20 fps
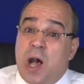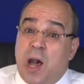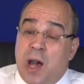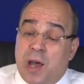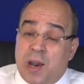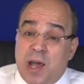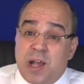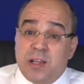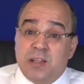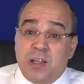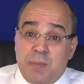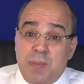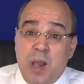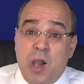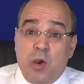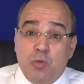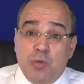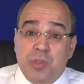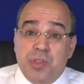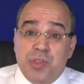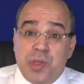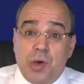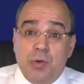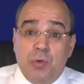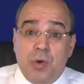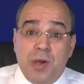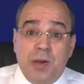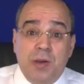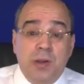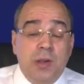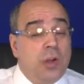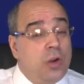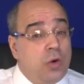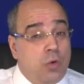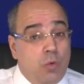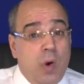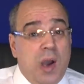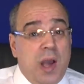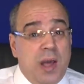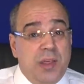أراد محو الثورة
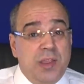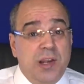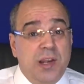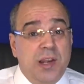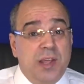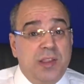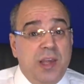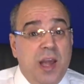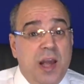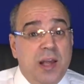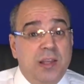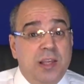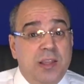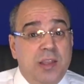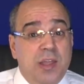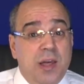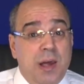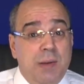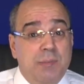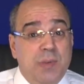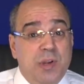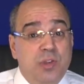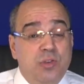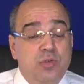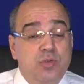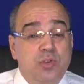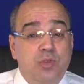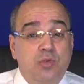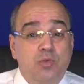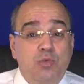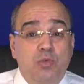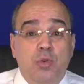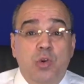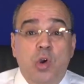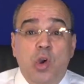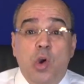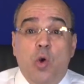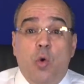وهذا الذي حدث عبر الدستور